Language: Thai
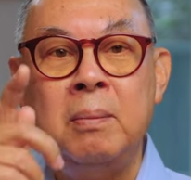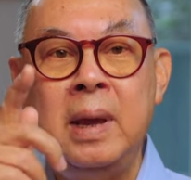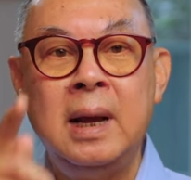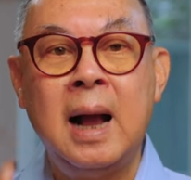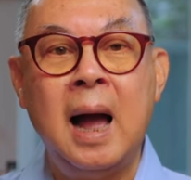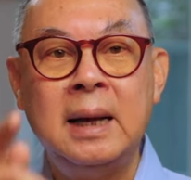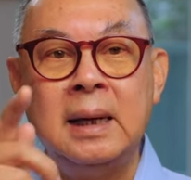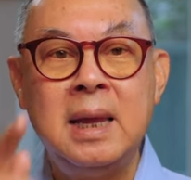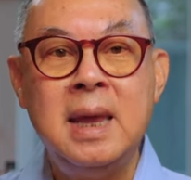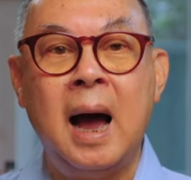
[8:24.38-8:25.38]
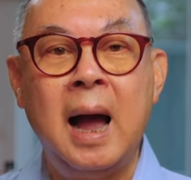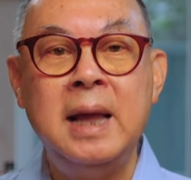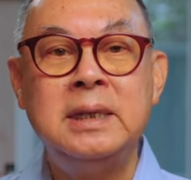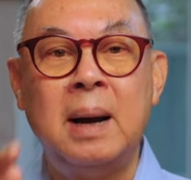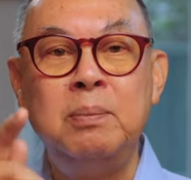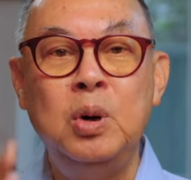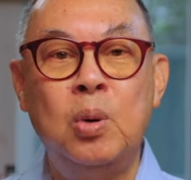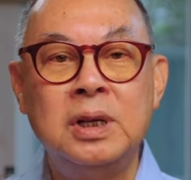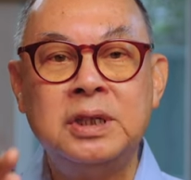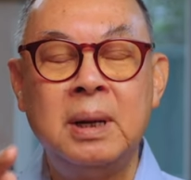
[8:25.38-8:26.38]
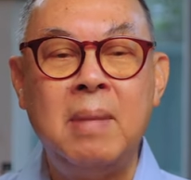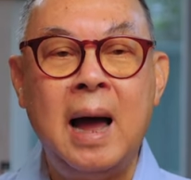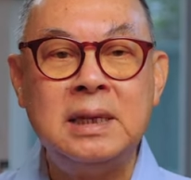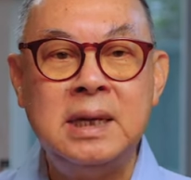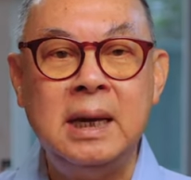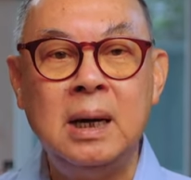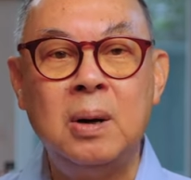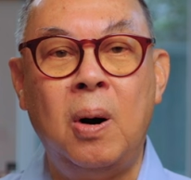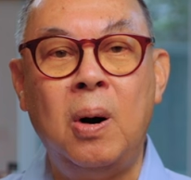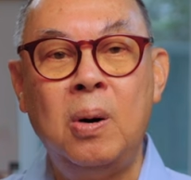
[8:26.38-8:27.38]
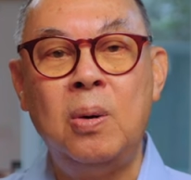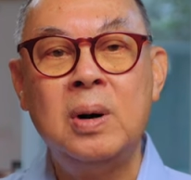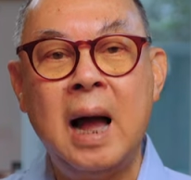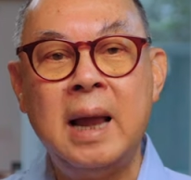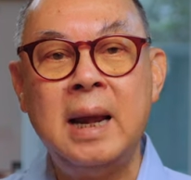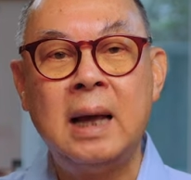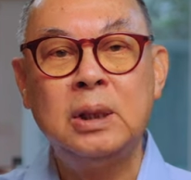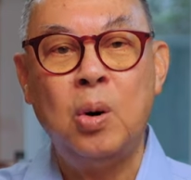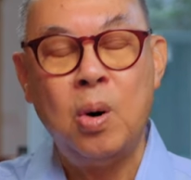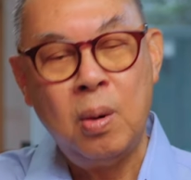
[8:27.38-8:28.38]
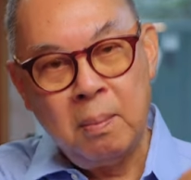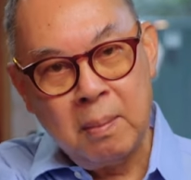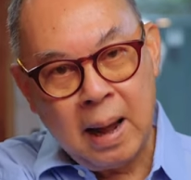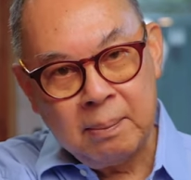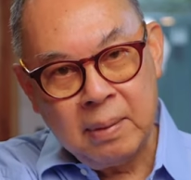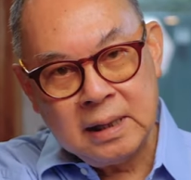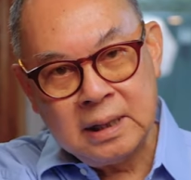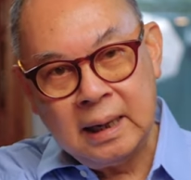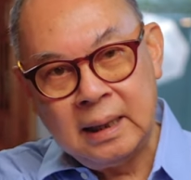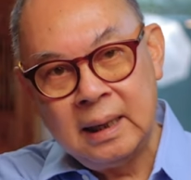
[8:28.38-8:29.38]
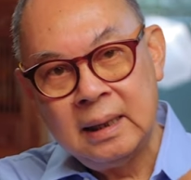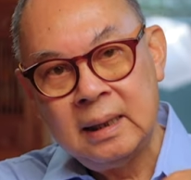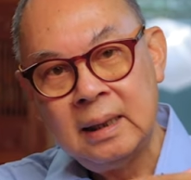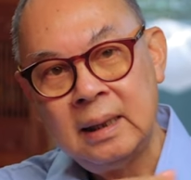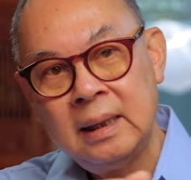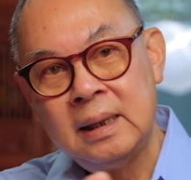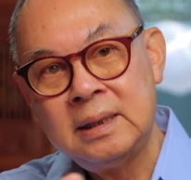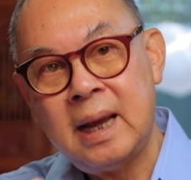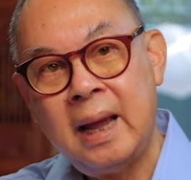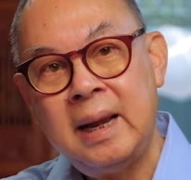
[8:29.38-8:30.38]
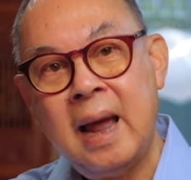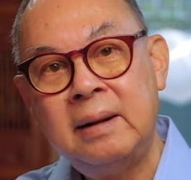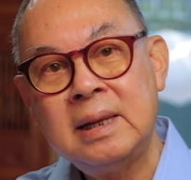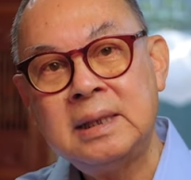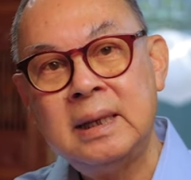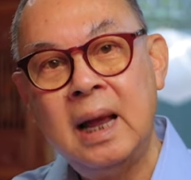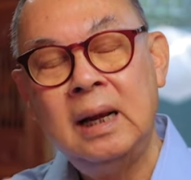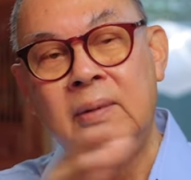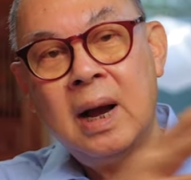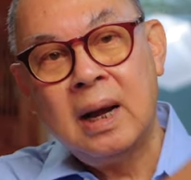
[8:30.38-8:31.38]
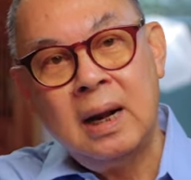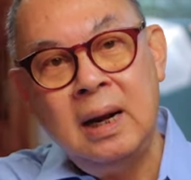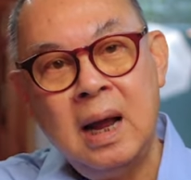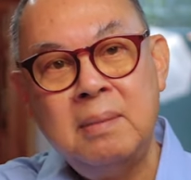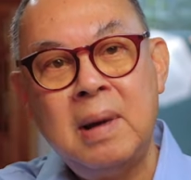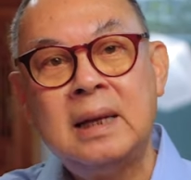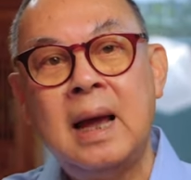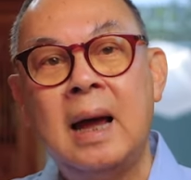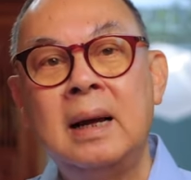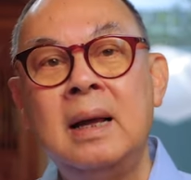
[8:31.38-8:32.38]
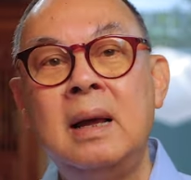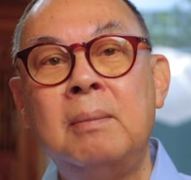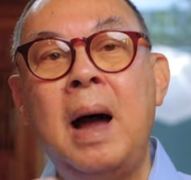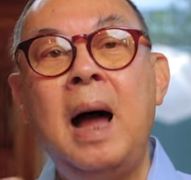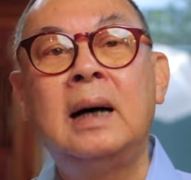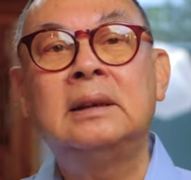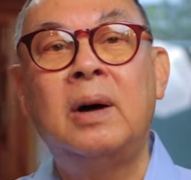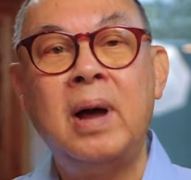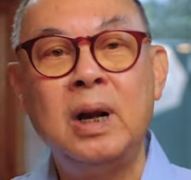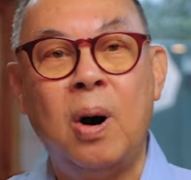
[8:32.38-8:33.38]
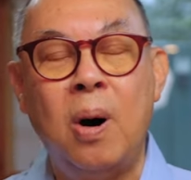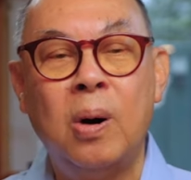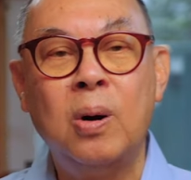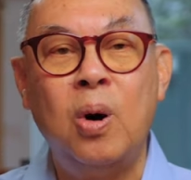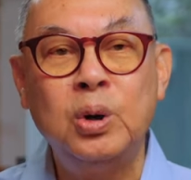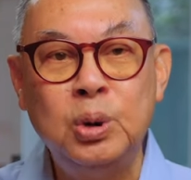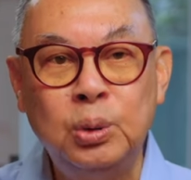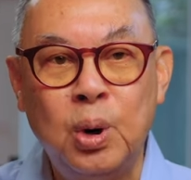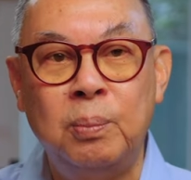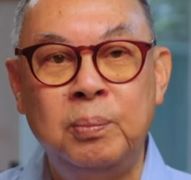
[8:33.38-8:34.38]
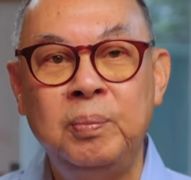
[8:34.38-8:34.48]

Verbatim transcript: มีการขยายจำนวนสมาชิกขององค์การนาโตมาประชิดชายแดนรัสเซีย หรือว่าเคลื่อนมาทางภาคตะวันออกของยุโรป